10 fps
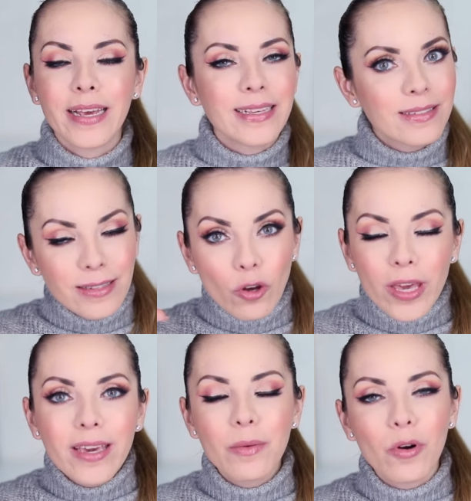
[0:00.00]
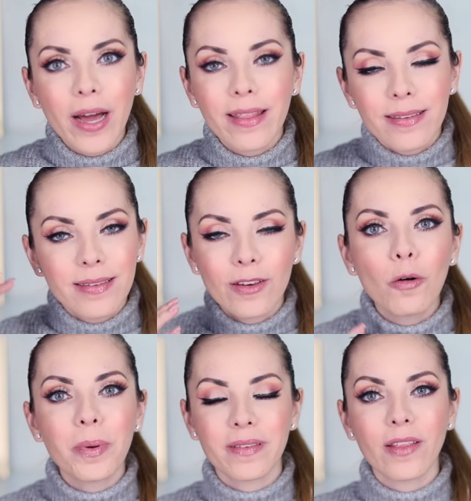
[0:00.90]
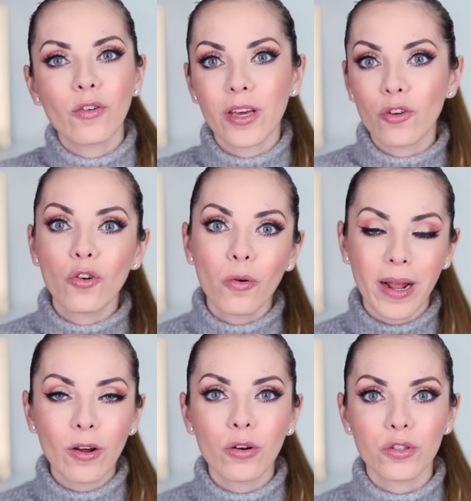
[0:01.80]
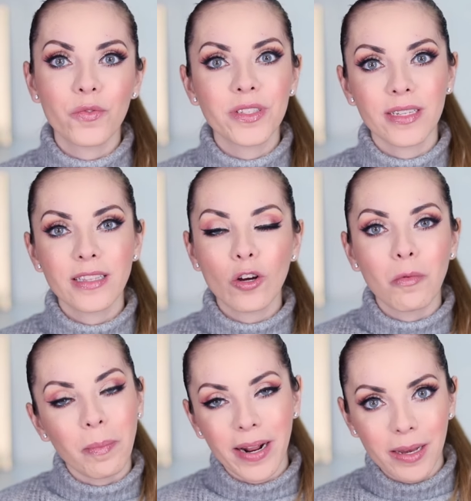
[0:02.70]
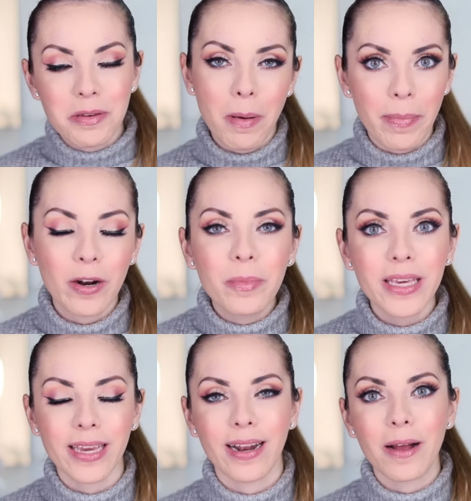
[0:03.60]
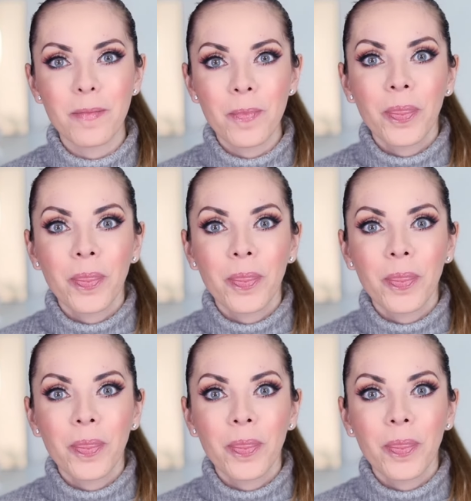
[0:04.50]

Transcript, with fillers: estoy equivocada si sigo pensando que yo no valgo lo suficiente como para que mi papá no me quiera.